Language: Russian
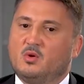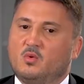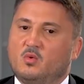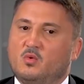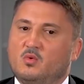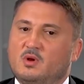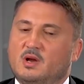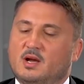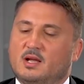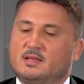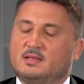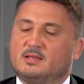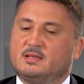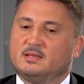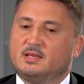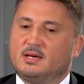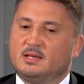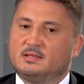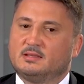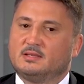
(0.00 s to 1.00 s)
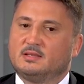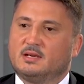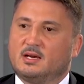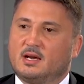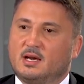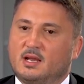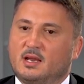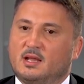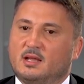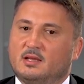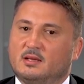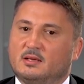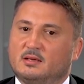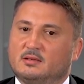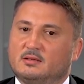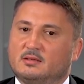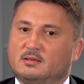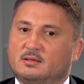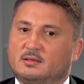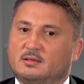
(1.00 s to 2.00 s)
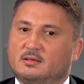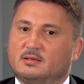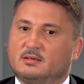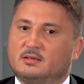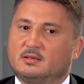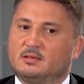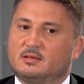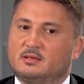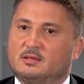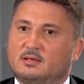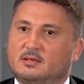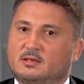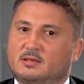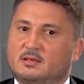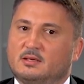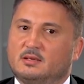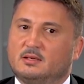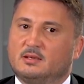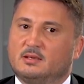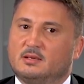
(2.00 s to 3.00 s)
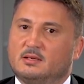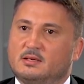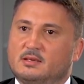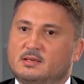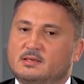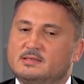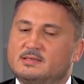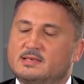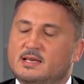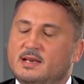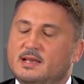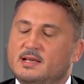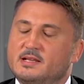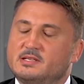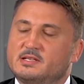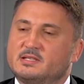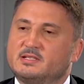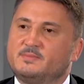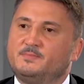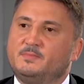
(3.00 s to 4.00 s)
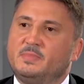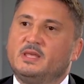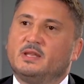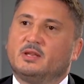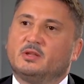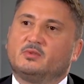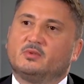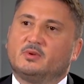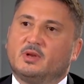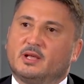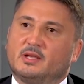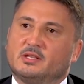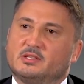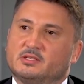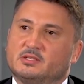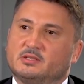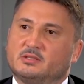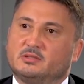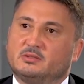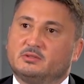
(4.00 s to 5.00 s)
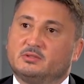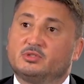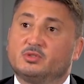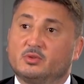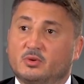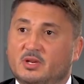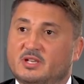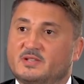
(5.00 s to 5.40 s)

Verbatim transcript: По мнению Виталия Мирона, возможность комиссии приветинга не выполнять решение Высшей судебной